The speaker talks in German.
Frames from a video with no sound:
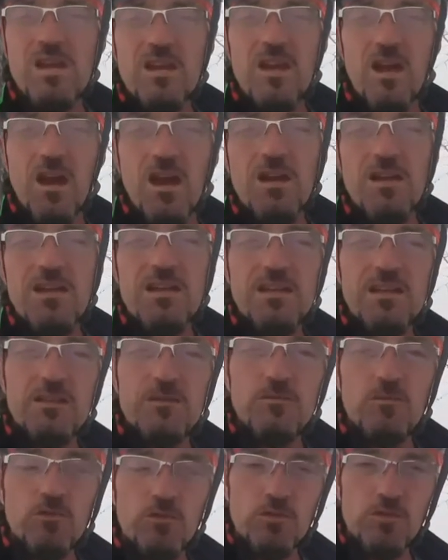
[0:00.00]
Ja,
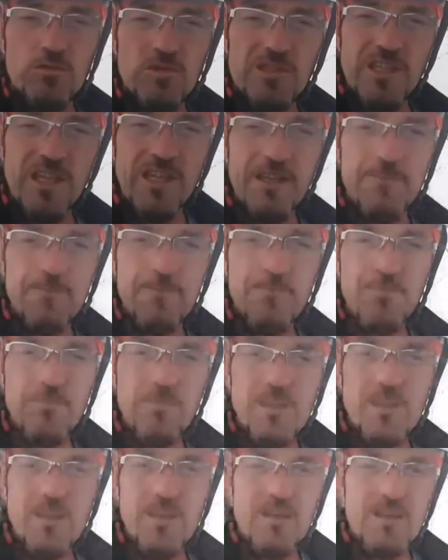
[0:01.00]
und
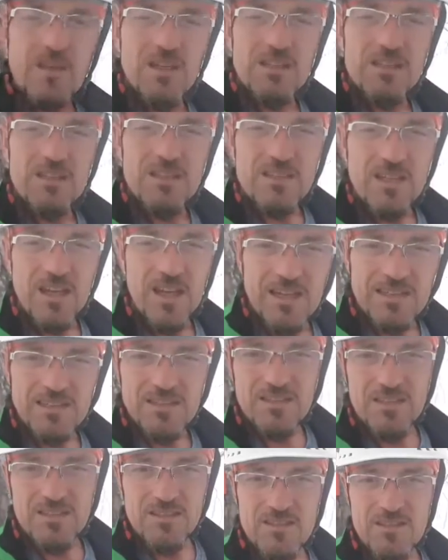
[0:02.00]
diese
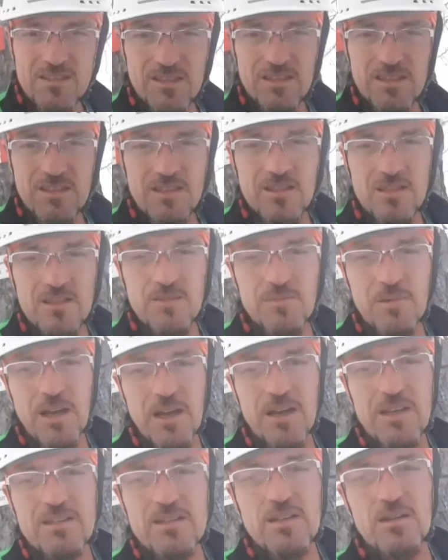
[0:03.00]
Rast ist äh,
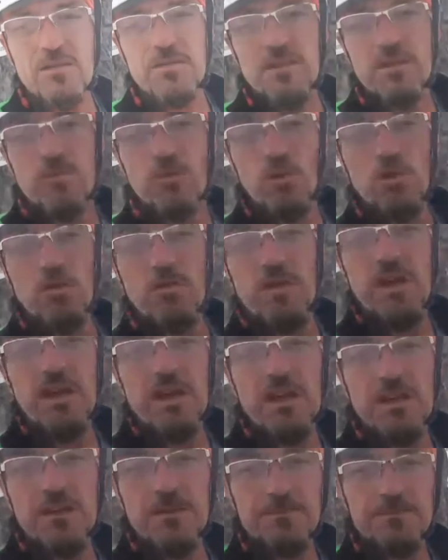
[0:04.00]
bereits auf dem
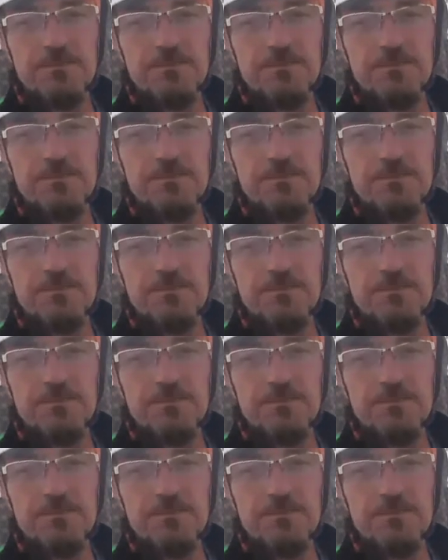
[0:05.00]
Rückweg.